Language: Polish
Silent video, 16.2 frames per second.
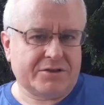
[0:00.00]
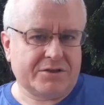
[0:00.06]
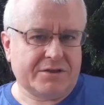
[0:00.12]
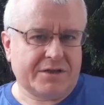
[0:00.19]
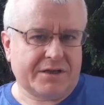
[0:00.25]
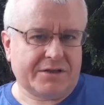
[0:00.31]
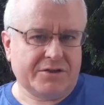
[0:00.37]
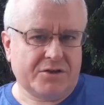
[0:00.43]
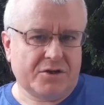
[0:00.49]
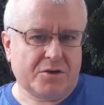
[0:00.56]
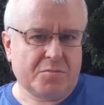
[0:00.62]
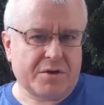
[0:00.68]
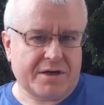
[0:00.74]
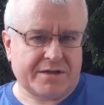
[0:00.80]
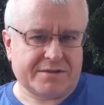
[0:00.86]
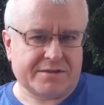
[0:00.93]
Jeśli taki
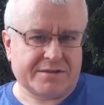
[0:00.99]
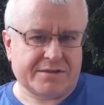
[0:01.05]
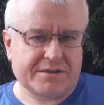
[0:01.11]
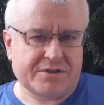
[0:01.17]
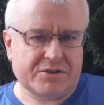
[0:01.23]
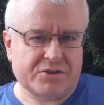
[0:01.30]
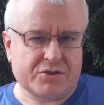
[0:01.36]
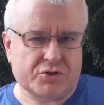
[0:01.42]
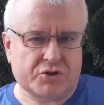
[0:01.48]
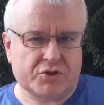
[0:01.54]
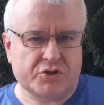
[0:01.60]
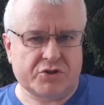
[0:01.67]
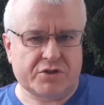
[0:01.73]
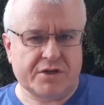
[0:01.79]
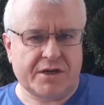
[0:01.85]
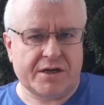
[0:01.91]
obraz
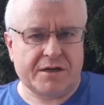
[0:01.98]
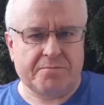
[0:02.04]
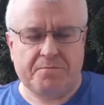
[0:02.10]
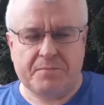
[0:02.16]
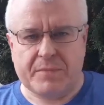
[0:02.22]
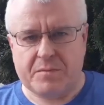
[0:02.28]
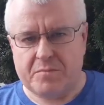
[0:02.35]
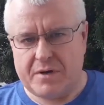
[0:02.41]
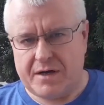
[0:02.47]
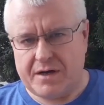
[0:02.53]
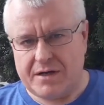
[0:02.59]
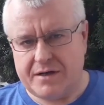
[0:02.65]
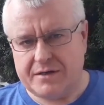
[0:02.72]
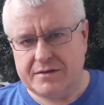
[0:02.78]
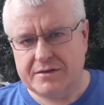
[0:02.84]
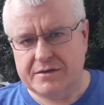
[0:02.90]
życia
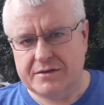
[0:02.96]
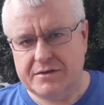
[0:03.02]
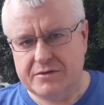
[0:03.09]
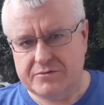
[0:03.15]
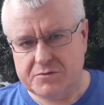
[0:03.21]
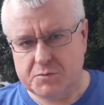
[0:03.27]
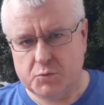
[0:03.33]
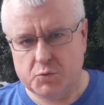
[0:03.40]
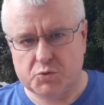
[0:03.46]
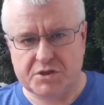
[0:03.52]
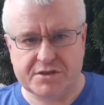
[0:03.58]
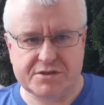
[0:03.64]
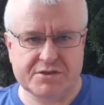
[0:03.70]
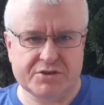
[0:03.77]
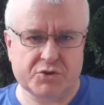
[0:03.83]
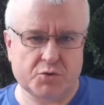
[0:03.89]
ma
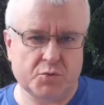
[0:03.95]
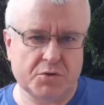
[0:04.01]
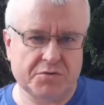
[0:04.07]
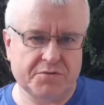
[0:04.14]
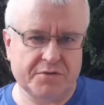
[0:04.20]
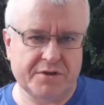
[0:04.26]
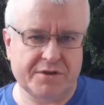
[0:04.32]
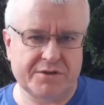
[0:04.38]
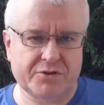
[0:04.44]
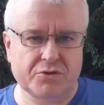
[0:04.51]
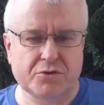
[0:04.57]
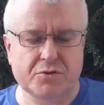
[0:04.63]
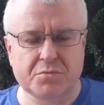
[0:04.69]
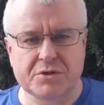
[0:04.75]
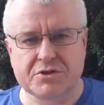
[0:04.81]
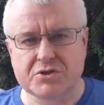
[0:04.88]
współczesny człowiek,
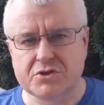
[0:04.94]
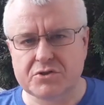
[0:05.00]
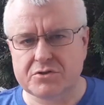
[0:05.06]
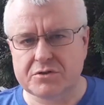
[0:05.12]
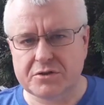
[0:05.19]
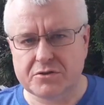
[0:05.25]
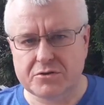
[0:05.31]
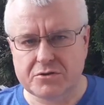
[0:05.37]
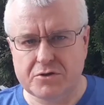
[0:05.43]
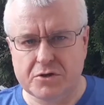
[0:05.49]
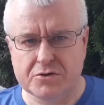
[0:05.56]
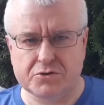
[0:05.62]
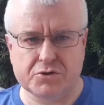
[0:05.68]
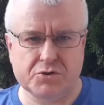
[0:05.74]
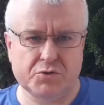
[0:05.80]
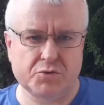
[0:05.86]
no to będzie do tego
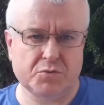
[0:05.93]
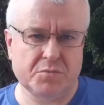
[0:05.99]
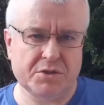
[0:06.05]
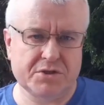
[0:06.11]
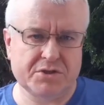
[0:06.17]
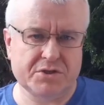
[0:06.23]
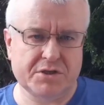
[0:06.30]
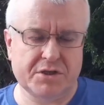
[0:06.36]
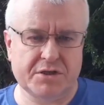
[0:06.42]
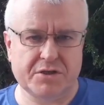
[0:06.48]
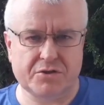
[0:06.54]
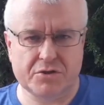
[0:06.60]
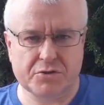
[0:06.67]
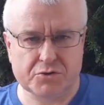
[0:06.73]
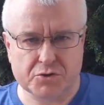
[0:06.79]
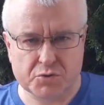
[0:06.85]
dążył. Będzie
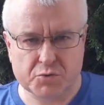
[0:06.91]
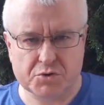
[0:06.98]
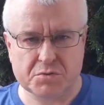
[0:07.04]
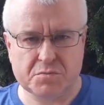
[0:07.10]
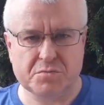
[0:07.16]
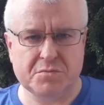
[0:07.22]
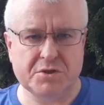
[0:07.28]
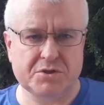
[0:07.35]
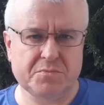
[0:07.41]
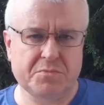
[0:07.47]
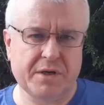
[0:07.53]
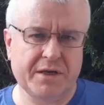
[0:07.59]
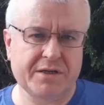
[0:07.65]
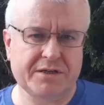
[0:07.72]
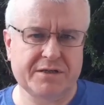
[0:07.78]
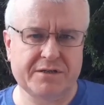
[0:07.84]
dążył, żeby mieć
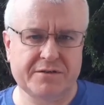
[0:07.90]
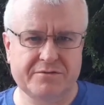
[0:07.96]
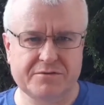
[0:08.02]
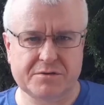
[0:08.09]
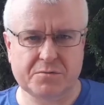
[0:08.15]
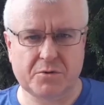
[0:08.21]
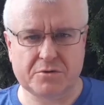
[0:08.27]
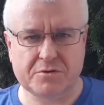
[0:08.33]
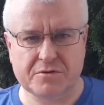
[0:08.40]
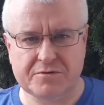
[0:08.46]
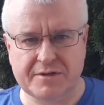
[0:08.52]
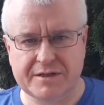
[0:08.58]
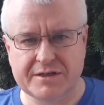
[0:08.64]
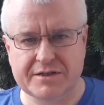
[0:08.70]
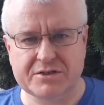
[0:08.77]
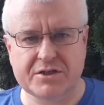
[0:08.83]
piękne,
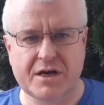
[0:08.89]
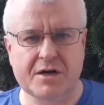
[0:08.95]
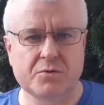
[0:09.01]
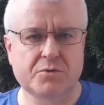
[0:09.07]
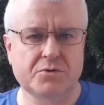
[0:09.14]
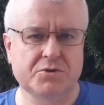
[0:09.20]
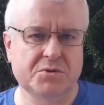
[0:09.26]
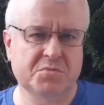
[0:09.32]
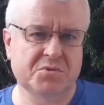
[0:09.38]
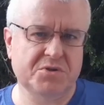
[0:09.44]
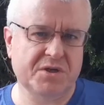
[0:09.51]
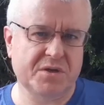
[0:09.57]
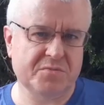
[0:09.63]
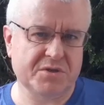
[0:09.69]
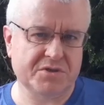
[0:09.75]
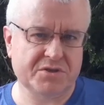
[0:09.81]
wysportowane ciało,
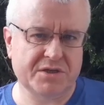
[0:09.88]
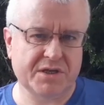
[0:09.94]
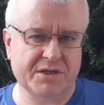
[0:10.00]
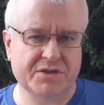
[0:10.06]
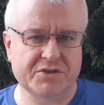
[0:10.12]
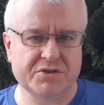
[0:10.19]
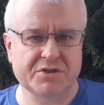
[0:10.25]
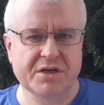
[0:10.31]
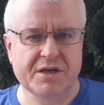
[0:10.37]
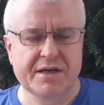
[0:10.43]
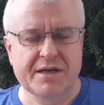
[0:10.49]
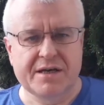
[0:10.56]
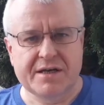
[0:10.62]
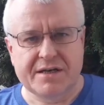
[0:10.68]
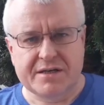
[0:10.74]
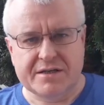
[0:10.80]
żeby nie mieć jakichś